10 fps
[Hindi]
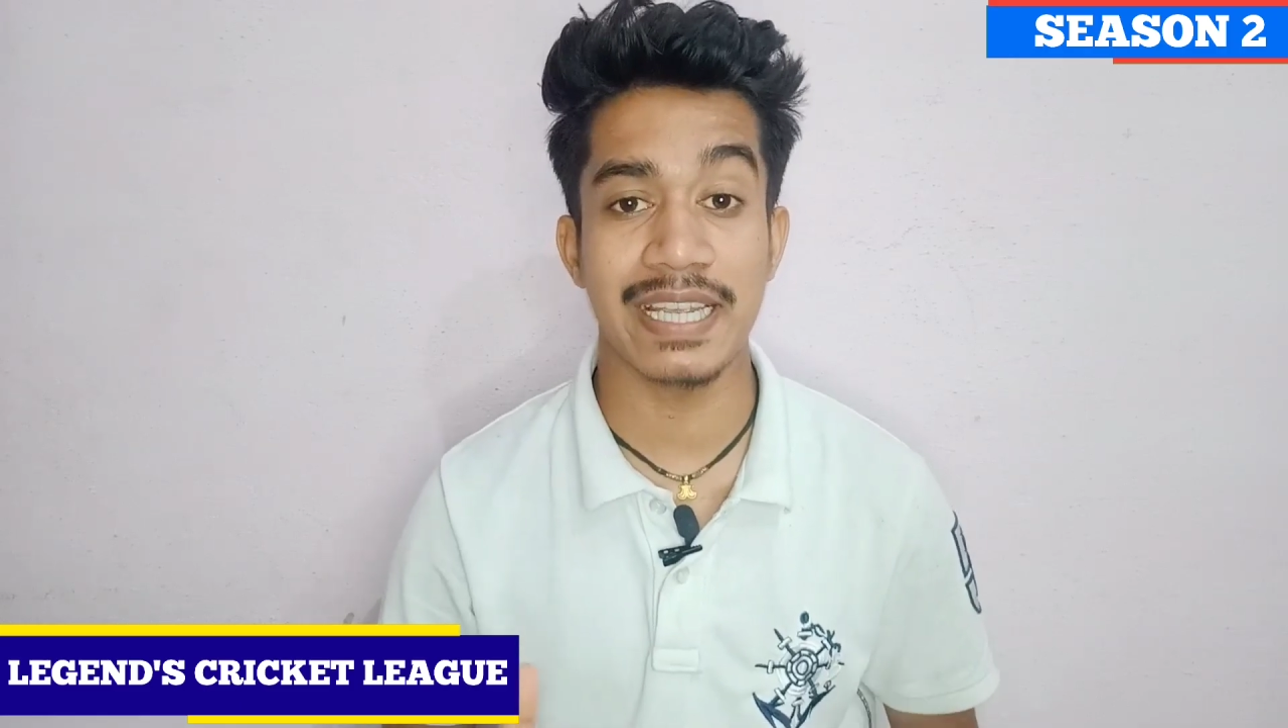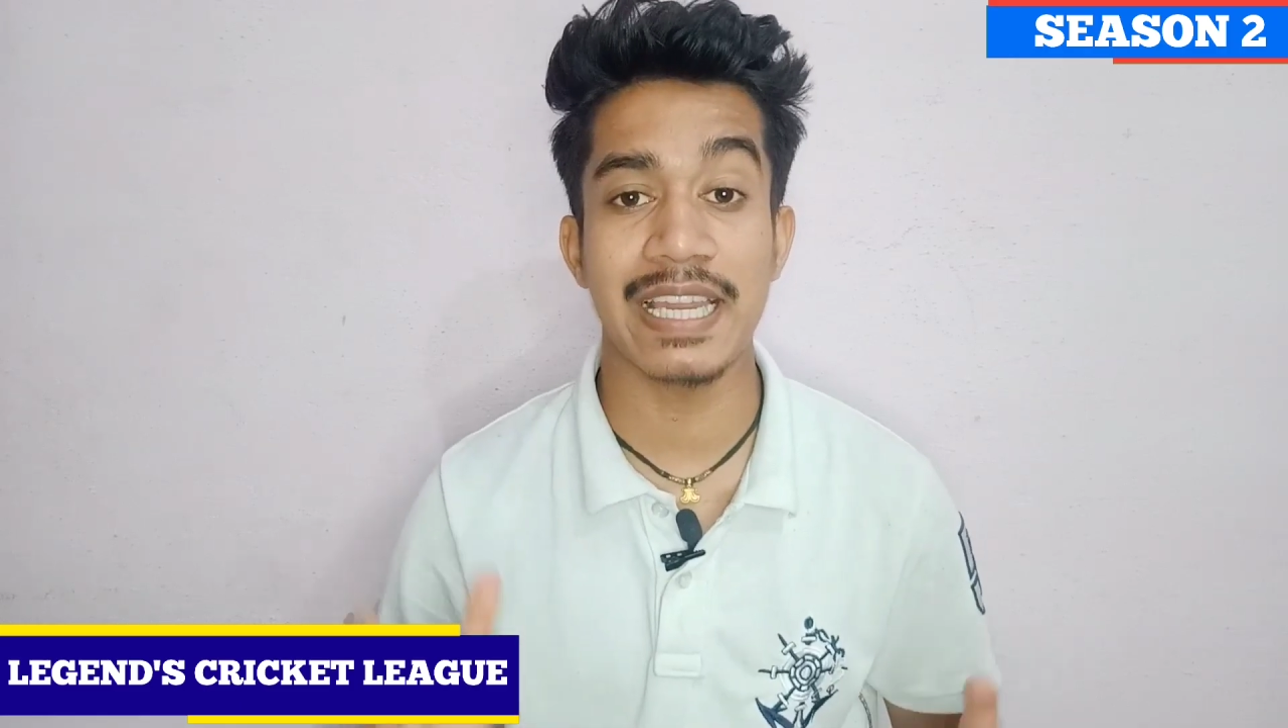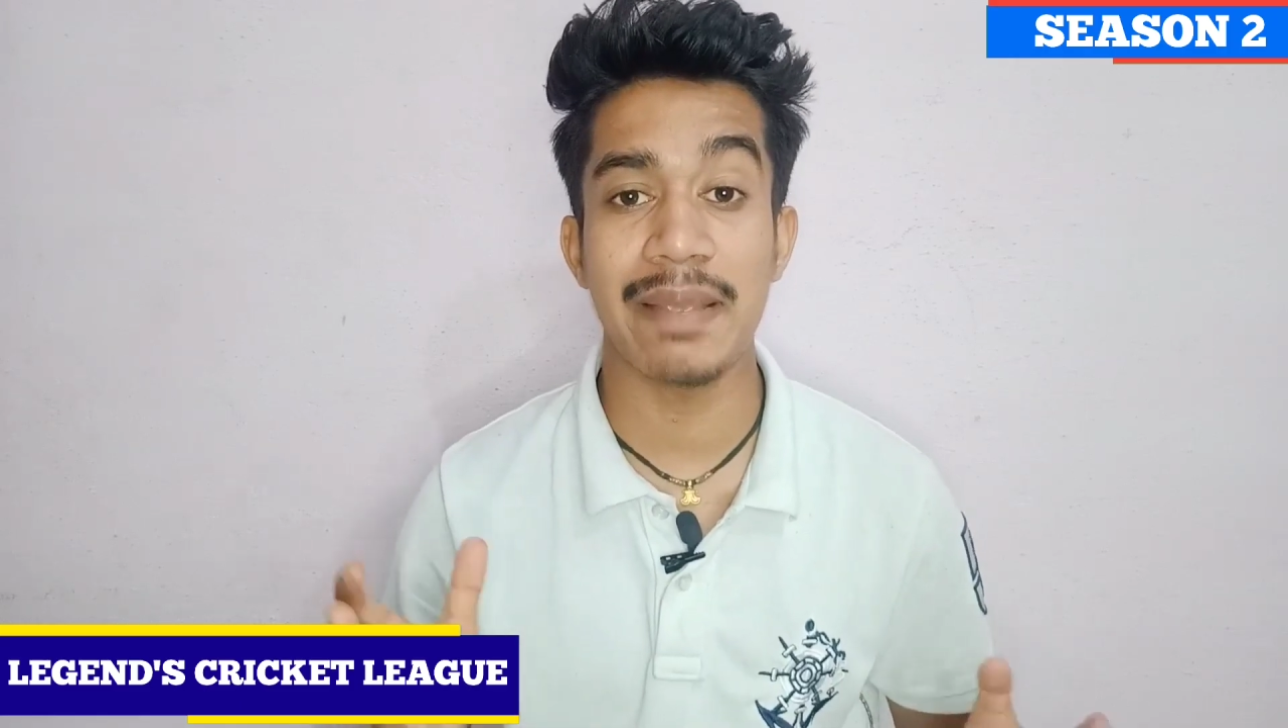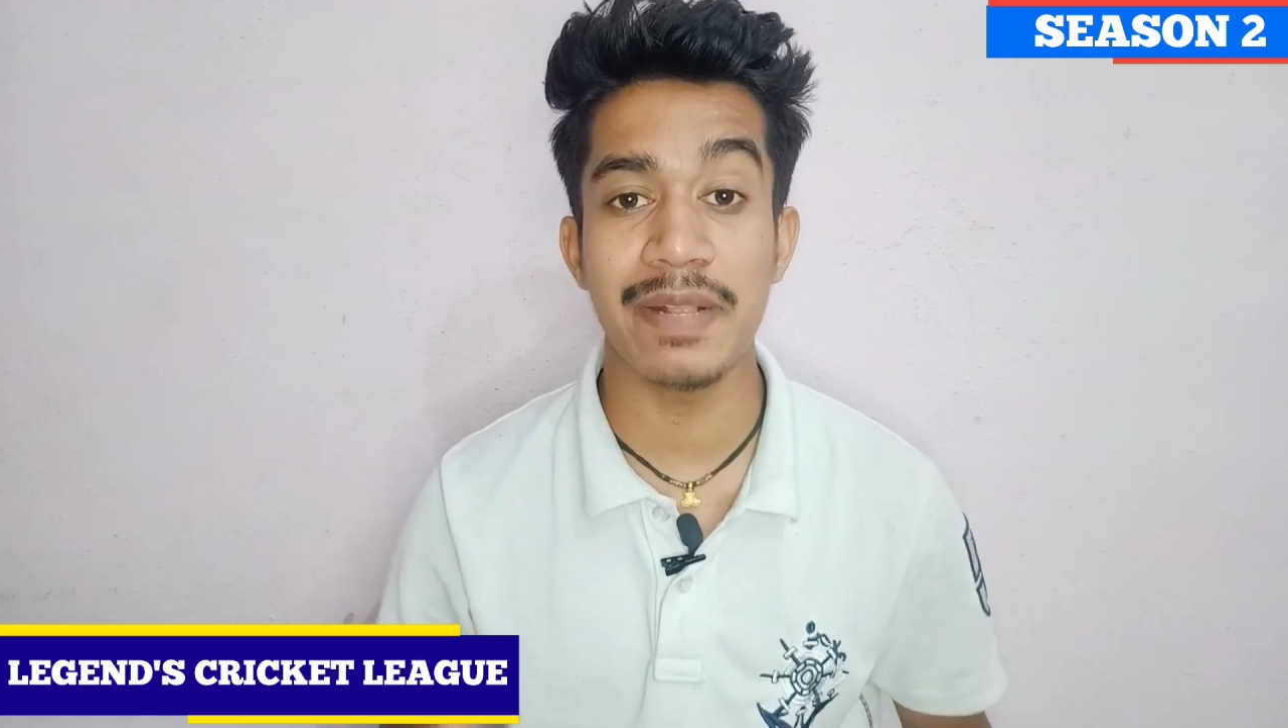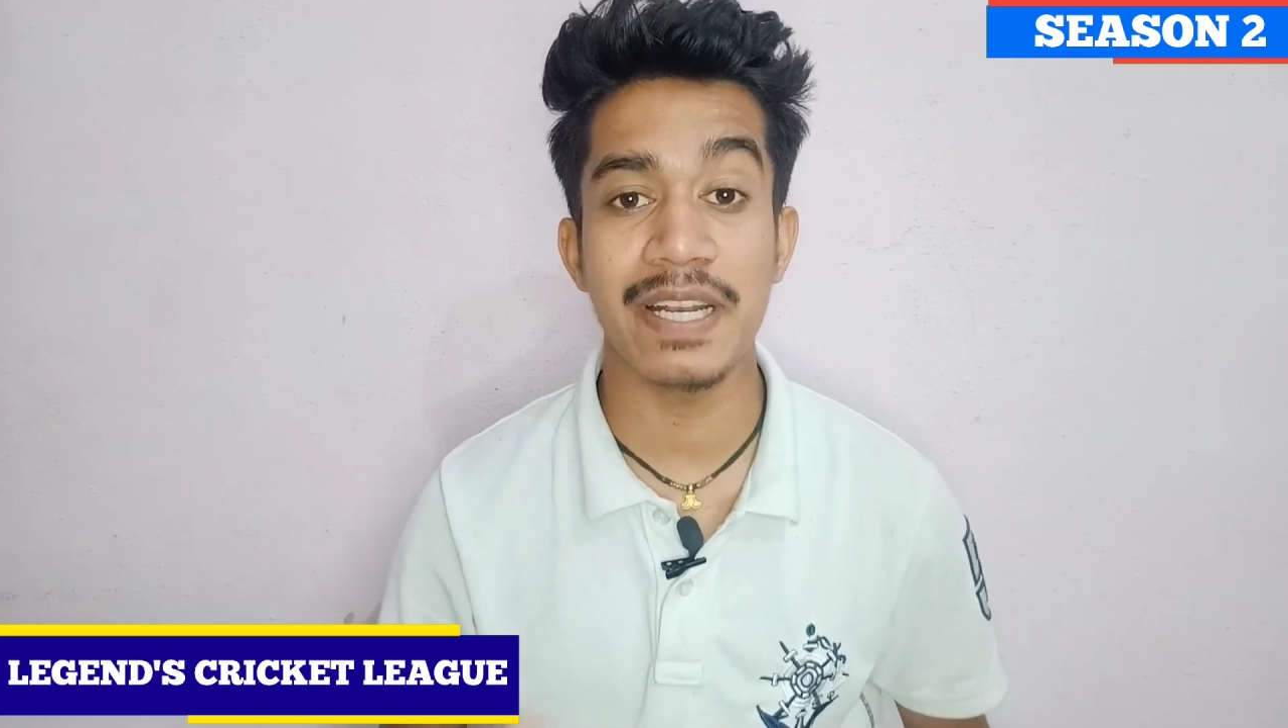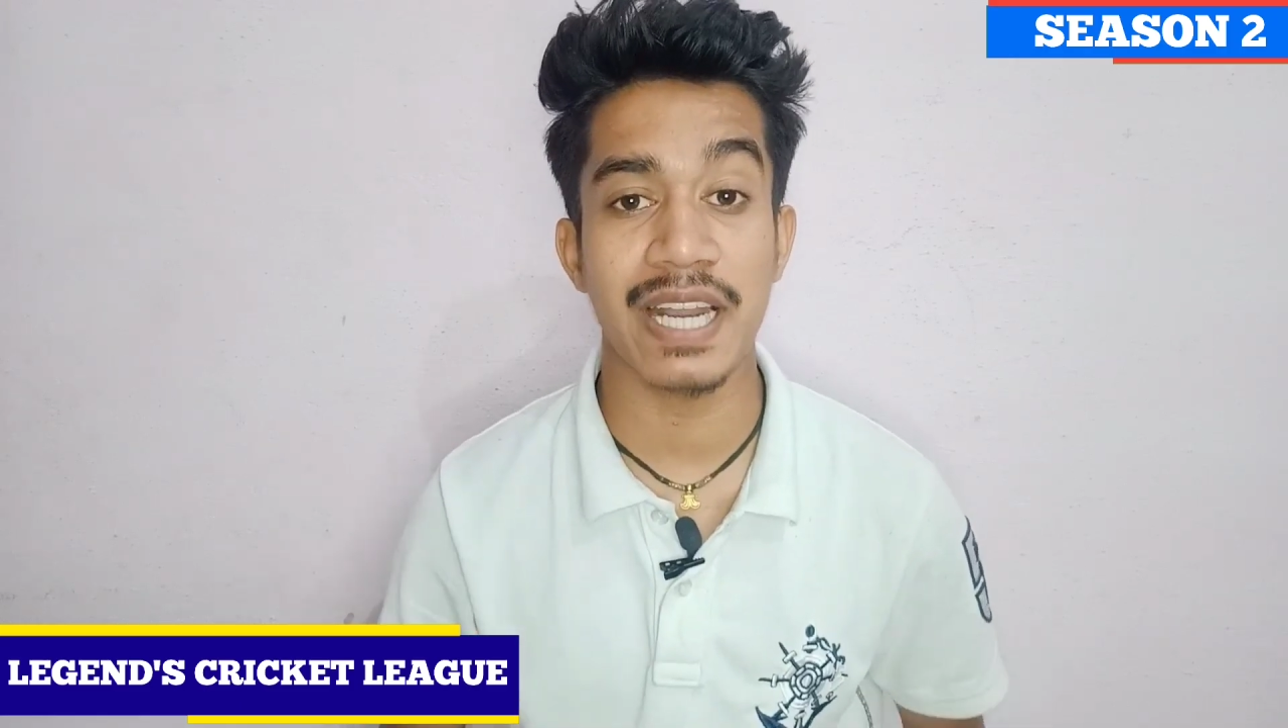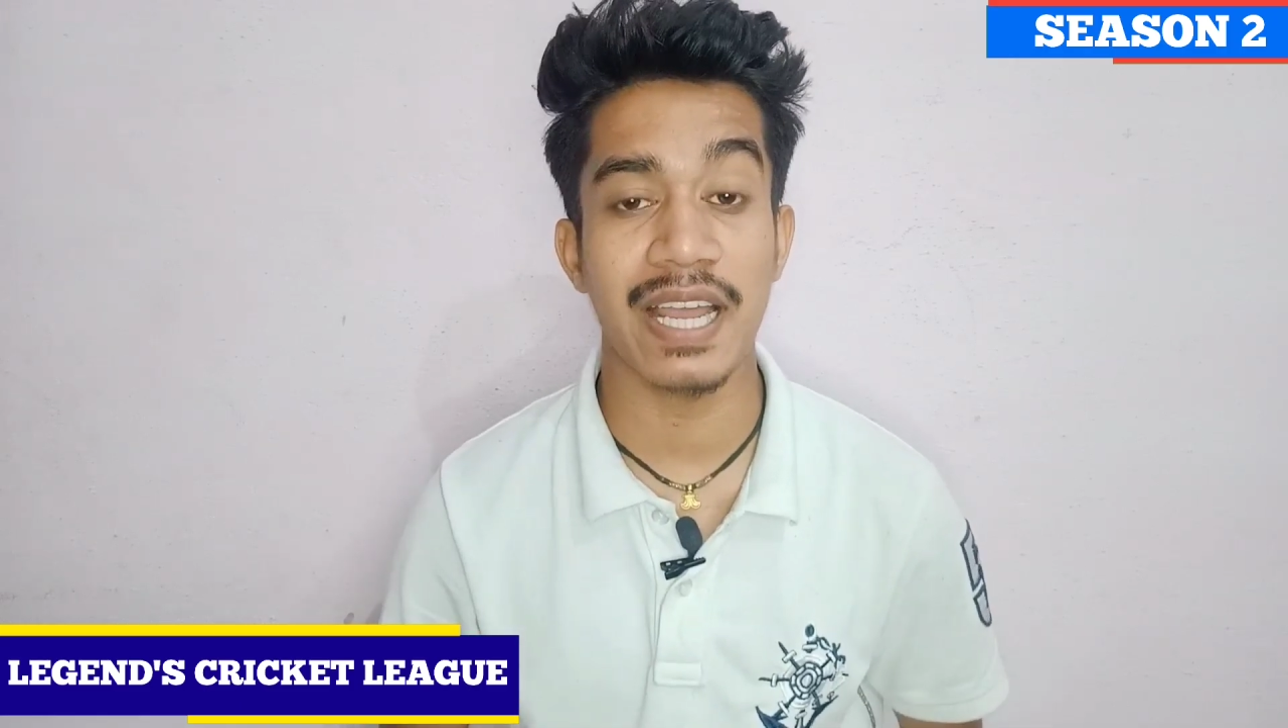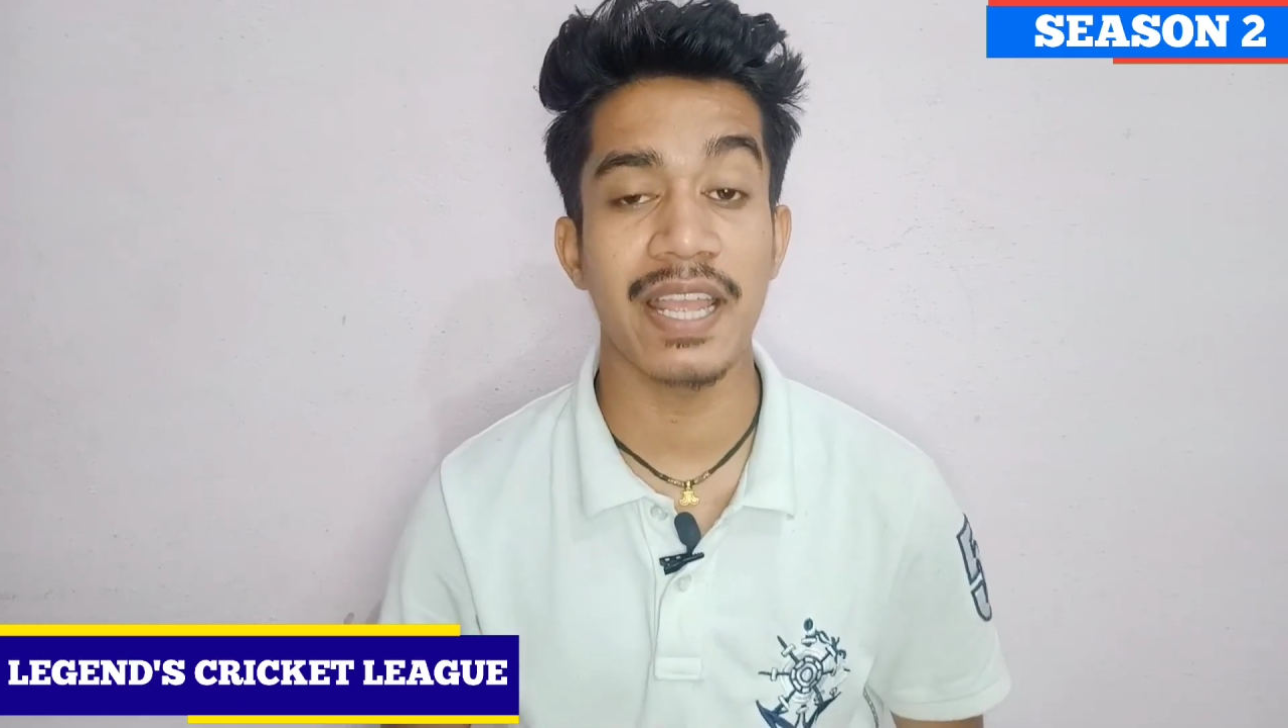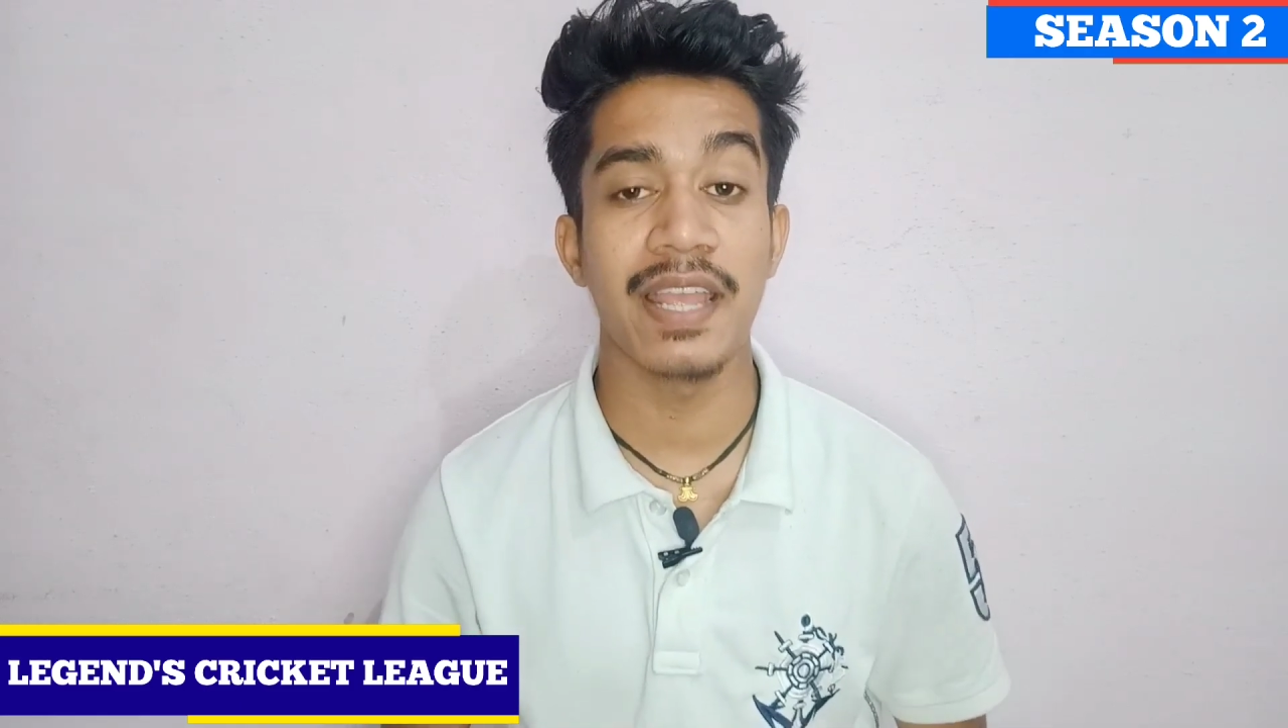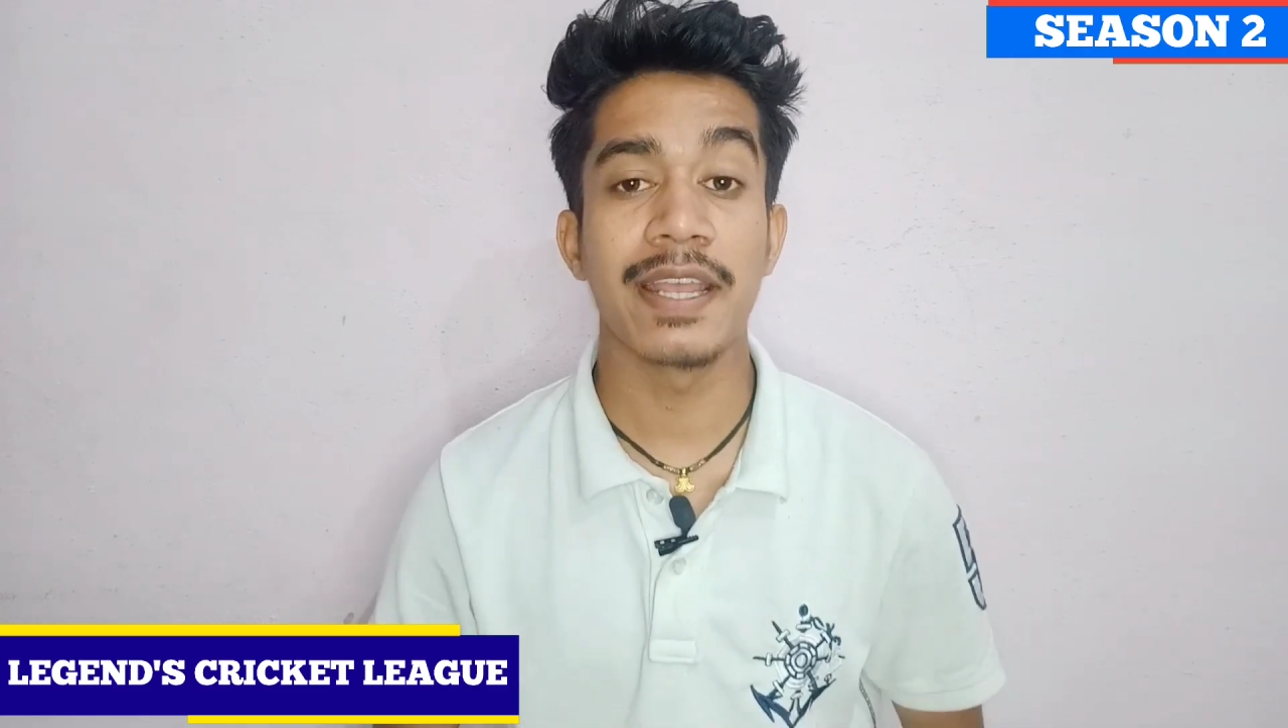के लिए मिल
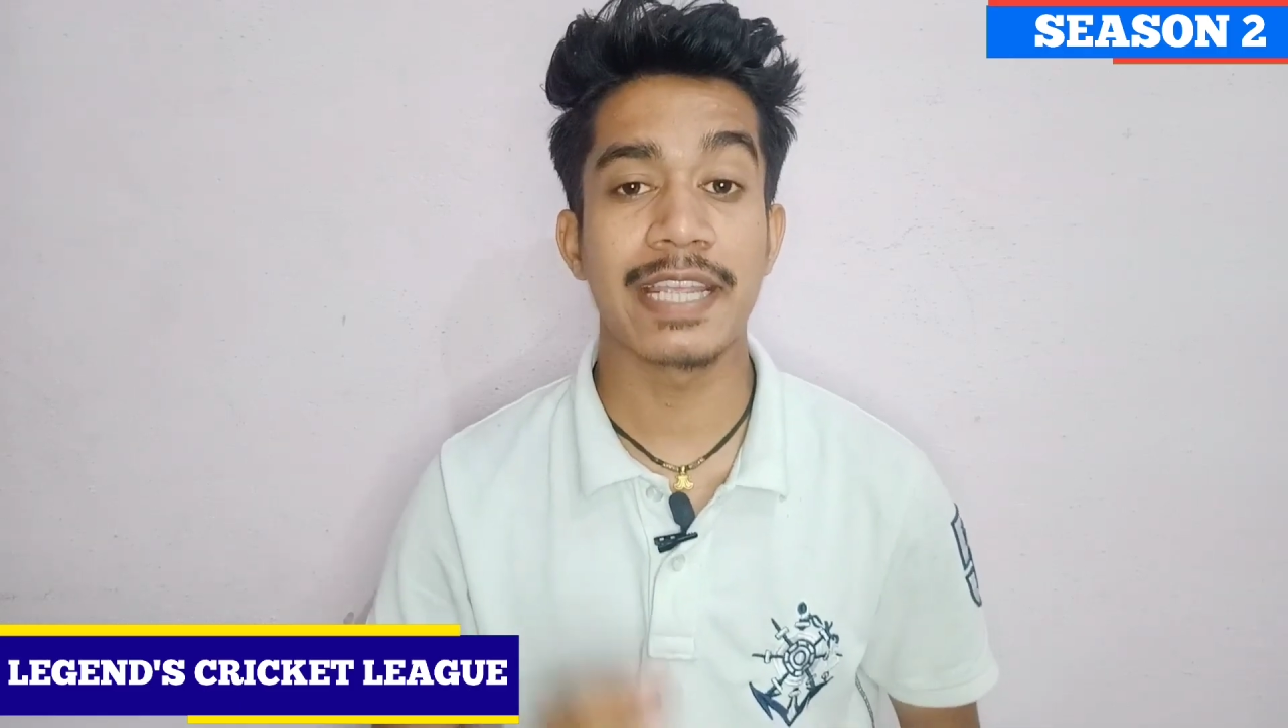रहा है